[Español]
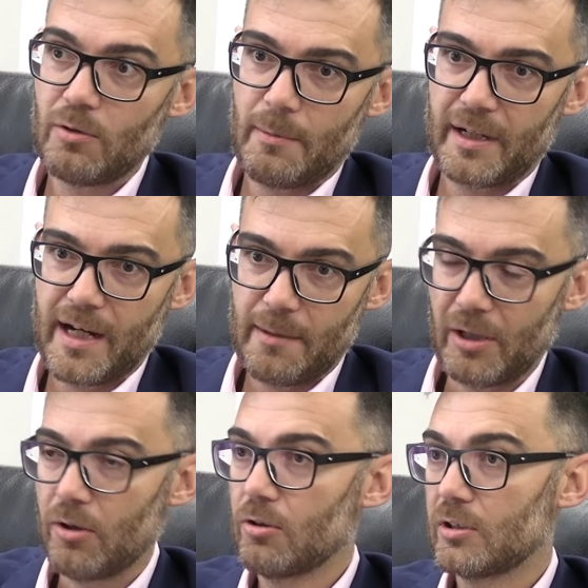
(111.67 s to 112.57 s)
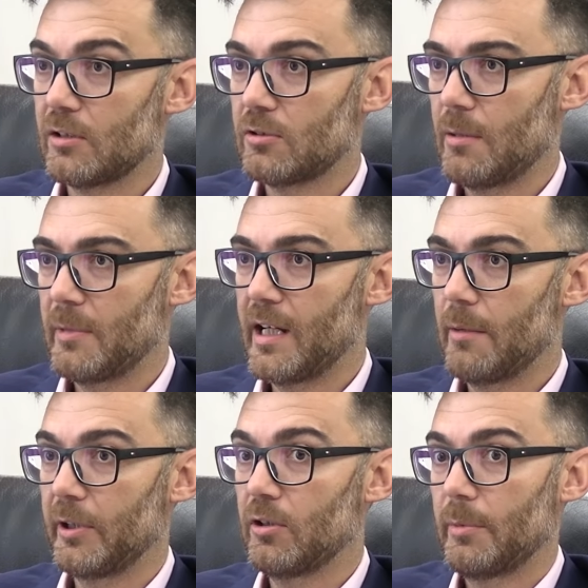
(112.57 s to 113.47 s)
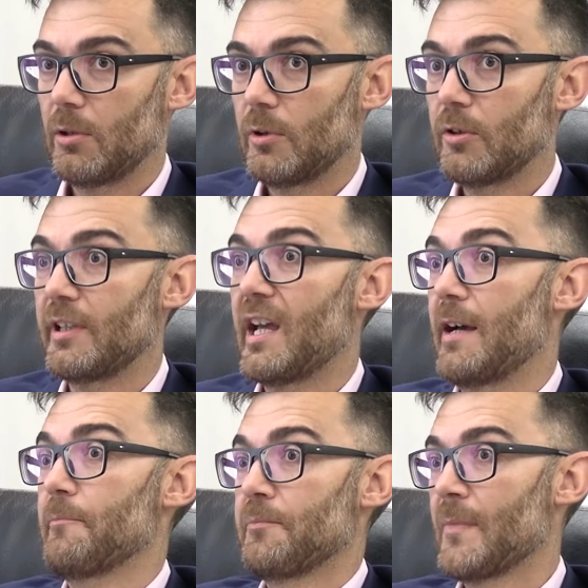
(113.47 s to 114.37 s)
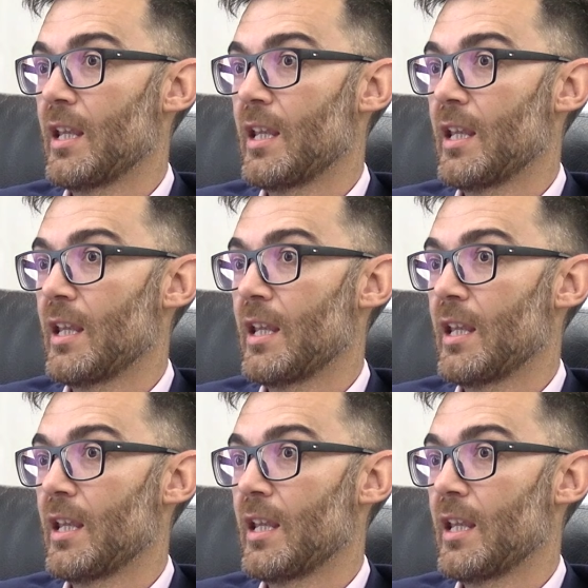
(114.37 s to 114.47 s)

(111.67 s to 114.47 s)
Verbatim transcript: de una manera mejor, otras de otra manera peor, pero bueno, ya